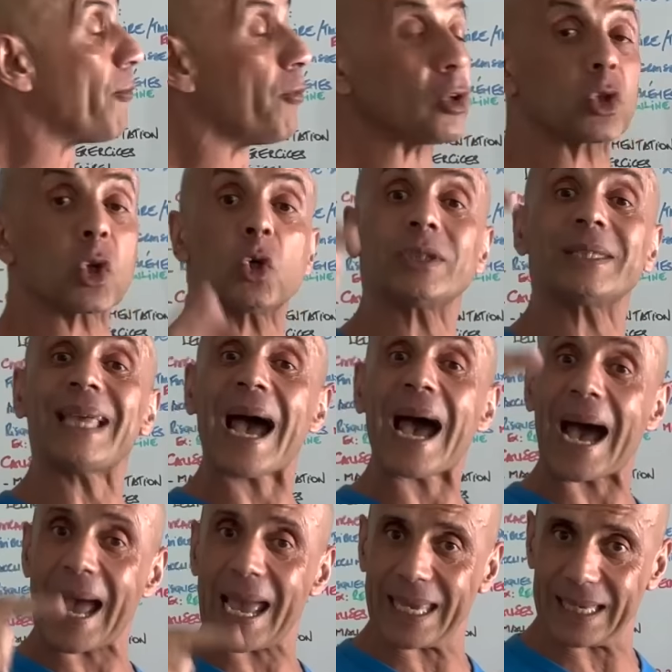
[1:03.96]
votre
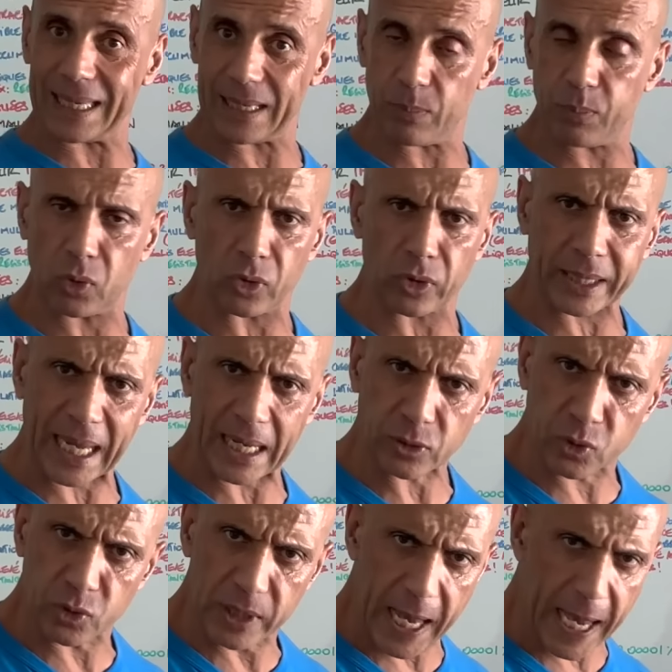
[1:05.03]
taille. Pour le
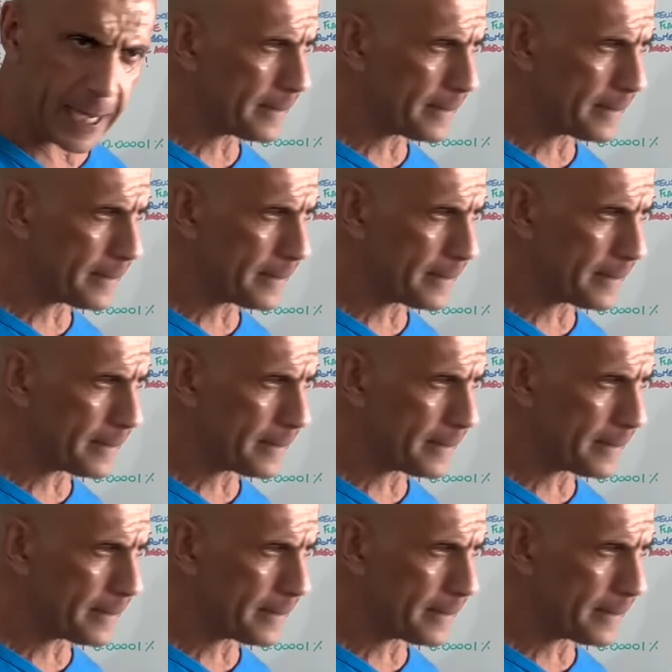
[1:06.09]
calculer,